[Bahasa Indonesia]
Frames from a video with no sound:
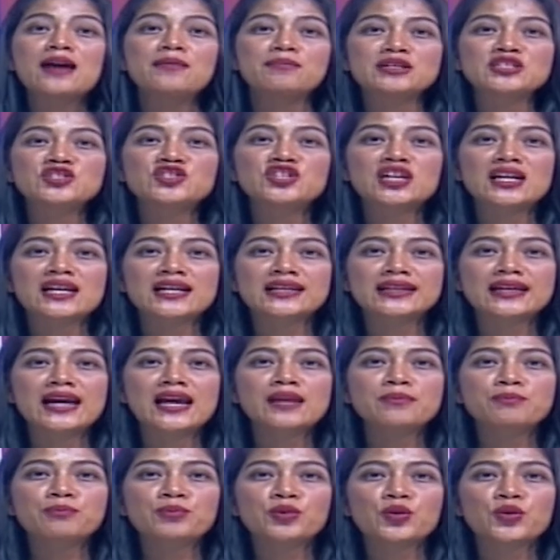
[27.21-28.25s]

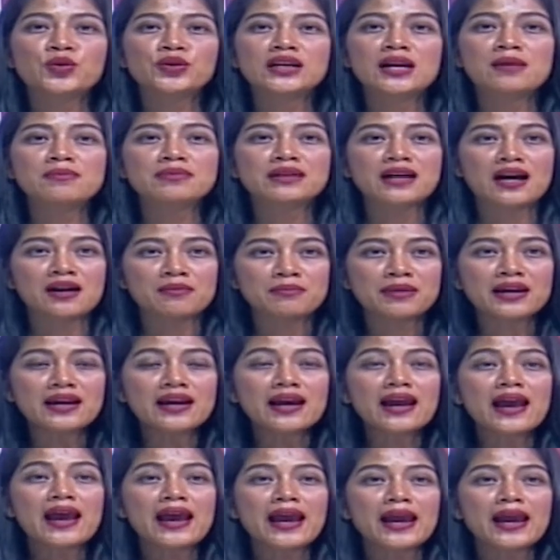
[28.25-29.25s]
menjalankan program KB